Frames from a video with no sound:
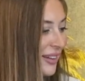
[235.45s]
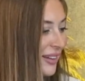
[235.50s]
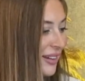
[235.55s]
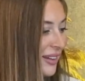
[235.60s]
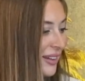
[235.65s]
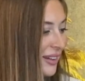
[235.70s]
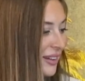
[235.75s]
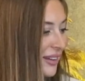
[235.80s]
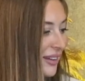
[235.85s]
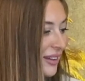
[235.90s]

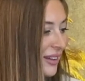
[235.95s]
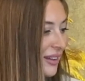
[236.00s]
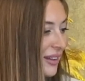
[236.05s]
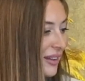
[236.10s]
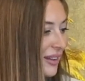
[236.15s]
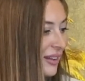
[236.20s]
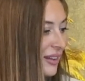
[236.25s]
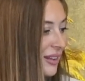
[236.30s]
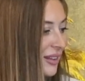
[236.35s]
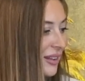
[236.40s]
What
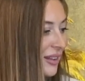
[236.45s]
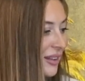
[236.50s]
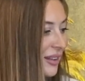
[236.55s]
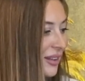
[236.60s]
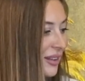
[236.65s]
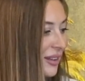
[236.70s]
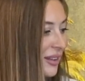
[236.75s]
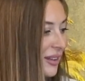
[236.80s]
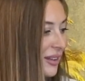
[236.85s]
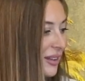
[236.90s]
happens? Yeah,
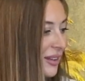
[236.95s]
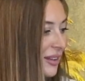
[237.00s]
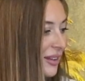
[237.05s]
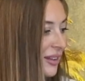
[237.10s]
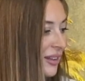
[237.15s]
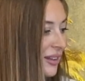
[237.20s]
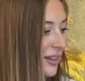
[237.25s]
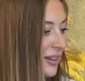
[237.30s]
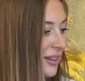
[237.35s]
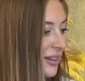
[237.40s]
thank you very much for
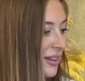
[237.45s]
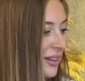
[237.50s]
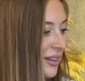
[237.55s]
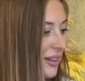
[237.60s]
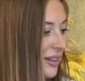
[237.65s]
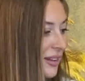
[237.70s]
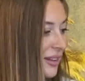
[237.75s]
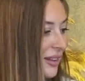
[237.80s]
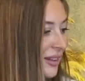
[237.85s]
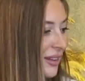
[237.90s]
your
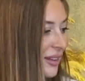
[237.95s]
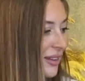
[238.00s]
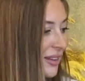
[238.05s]
time,